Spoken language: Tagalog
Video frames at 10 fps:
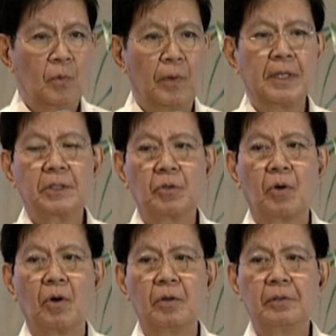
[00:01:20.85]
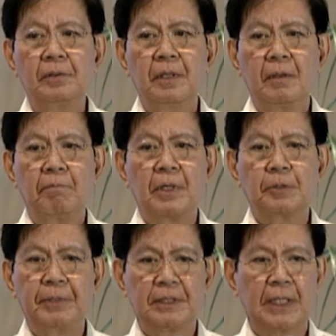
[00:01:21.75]
What is wrong
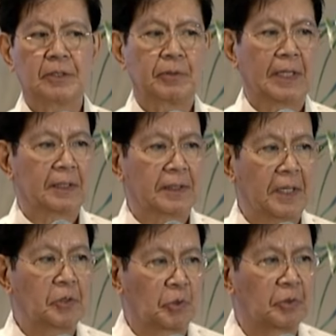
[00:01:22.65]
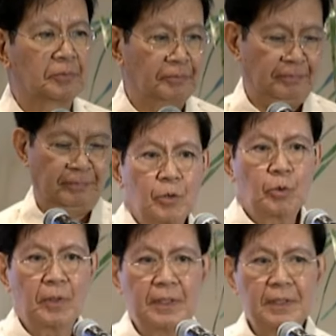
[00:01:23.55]
must be set right. Thank you.
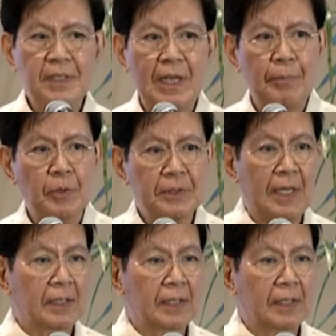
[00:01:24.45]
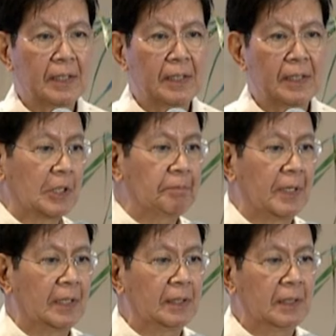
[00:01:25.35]
Tulad ng sinabi ko sa aking opening
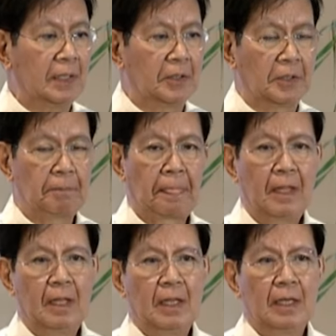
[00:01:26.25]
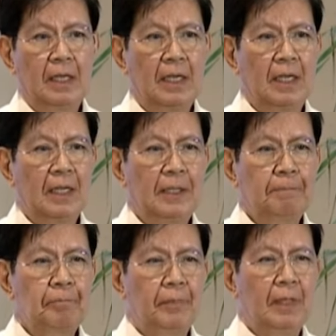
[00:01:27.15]
statement, ano,
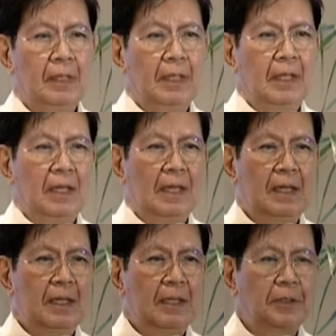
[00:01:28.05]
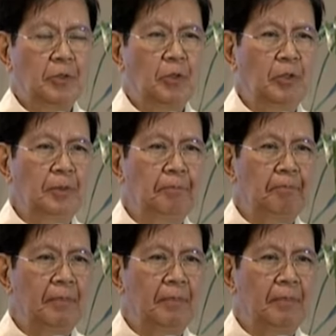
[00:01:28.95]
na uh, yung